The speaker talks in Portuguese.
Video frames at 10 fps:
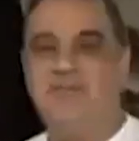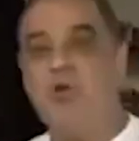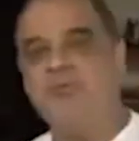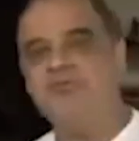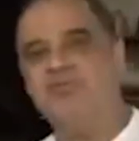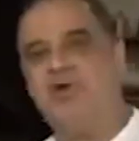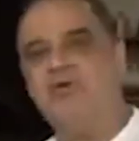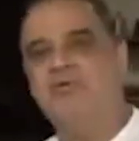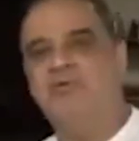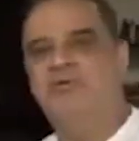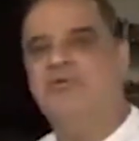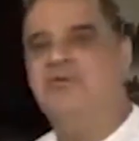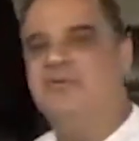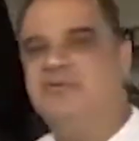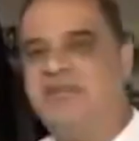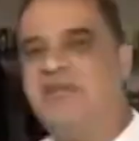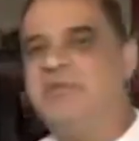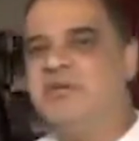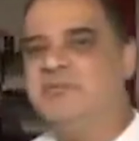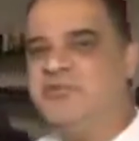Bom, pessoal,
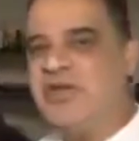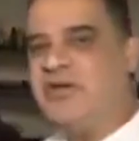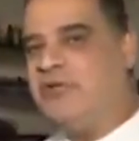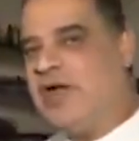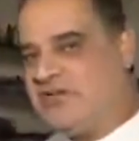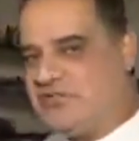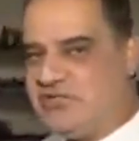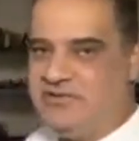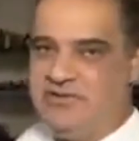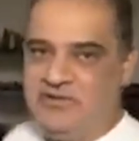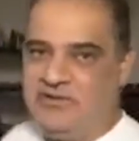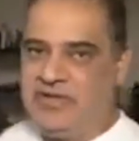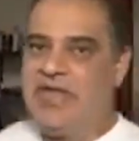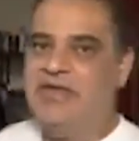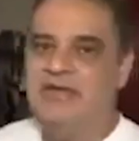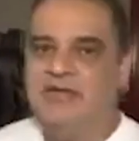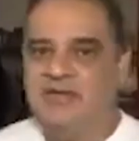terminamos a regulagem né,